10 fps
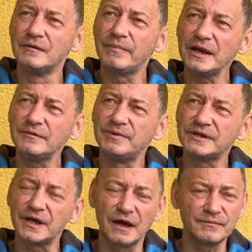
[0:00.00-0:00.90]
Pani
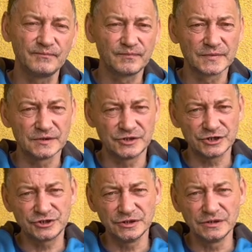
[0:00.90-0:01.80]
pyta
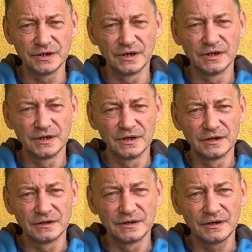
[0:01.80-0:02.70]
dzieci,
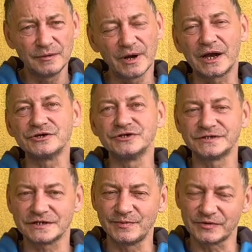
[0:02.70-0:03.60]
chyba każdy z
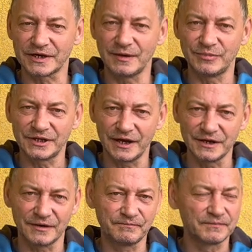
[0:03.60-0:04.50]
nas miał takie
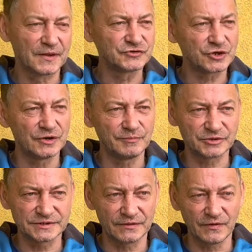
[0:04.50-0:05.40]
pytania w szkole
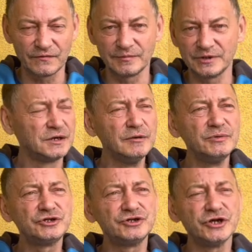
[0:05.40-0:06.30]
podstawowej, kim
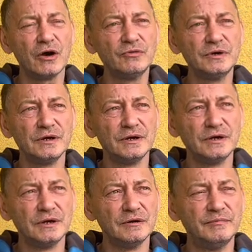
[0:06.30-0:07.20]
byś chciał
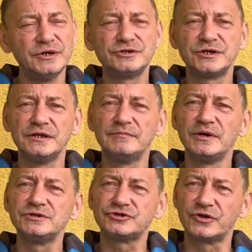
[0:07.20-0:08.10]
być, kiedy
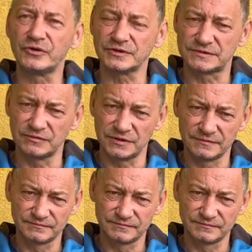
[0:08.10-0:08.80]
będziesz dorosły?